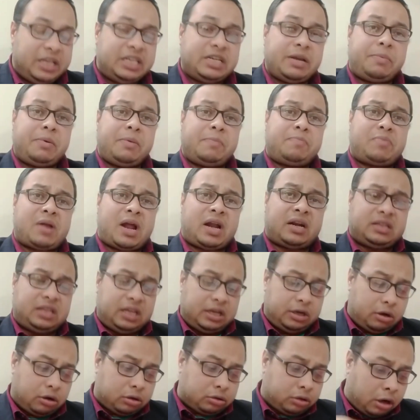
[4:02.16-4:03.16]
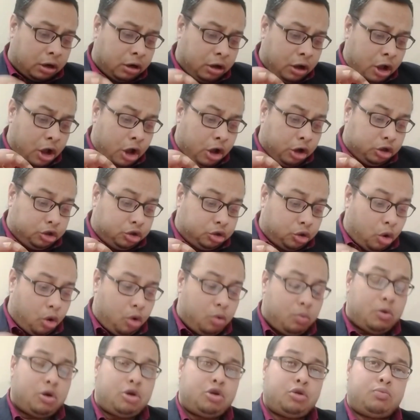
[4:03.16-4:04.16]
বিজেপি প্রার্থী ডক্টর
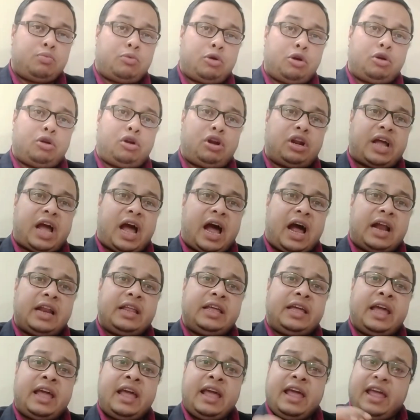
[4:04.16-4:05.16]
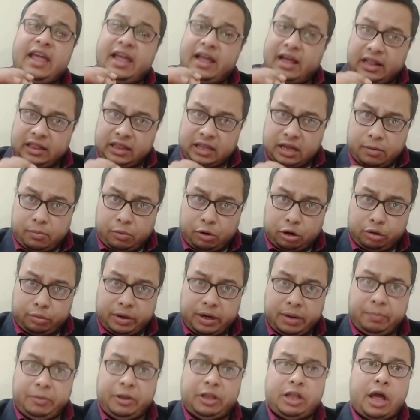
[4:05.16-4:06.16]
সৌমরূপ মণ্ডলকে হারিয়ে এখান থেকে
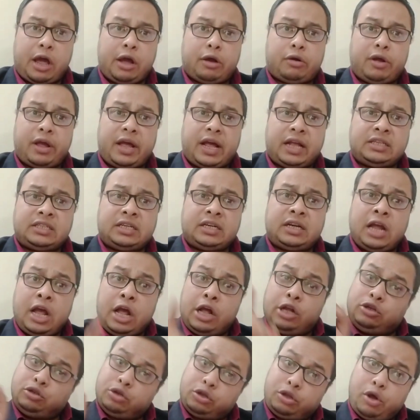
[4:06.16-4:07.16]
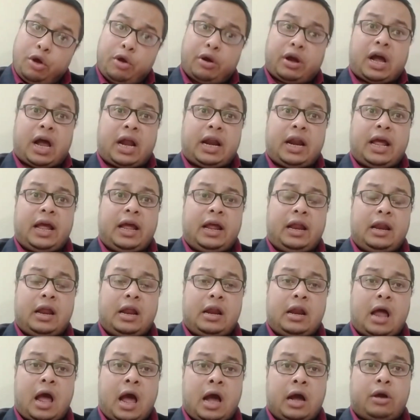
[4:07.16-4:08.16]
বর্তমানে বিধায়ক হয়ে আছেন যদিও
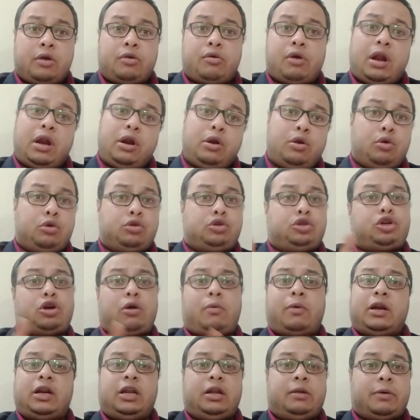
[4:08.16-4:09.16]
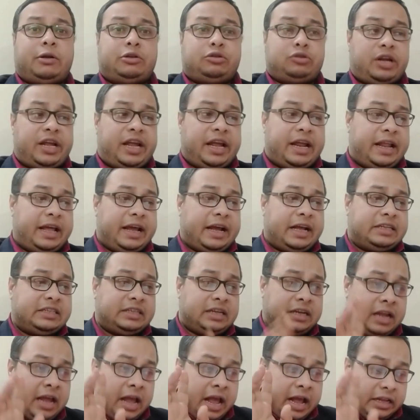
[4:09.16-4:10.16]
কানাইয়ালাল আগরওয়াল লোকসভা নির্বাচনে হেরে
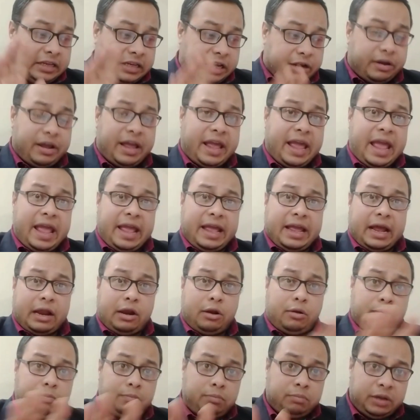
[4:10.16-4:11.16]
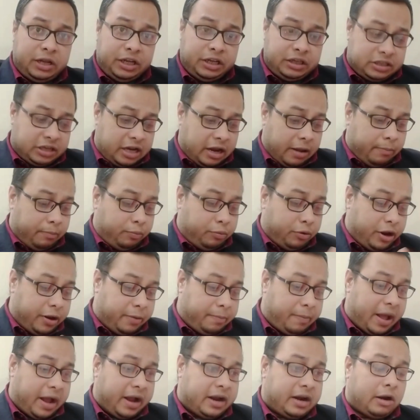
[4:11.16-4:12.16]
গেছেন যাই এই গেল
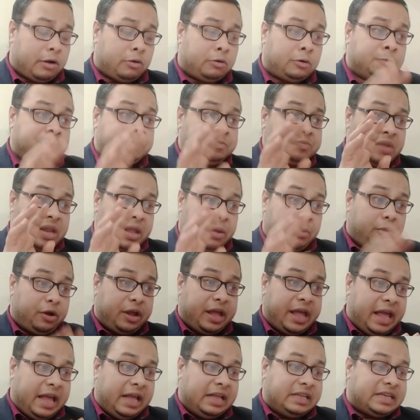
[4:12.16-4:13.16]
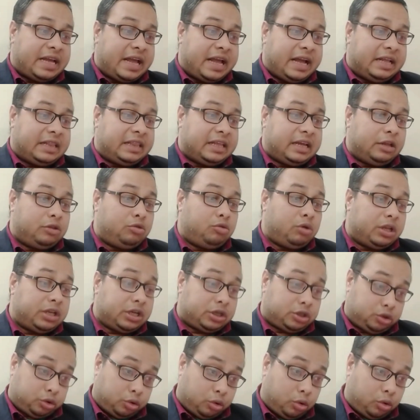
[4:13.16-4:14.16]
ইসলামপুরের ব্যাকগ্রাউন্ড এবং এই জায়গা থেকে দু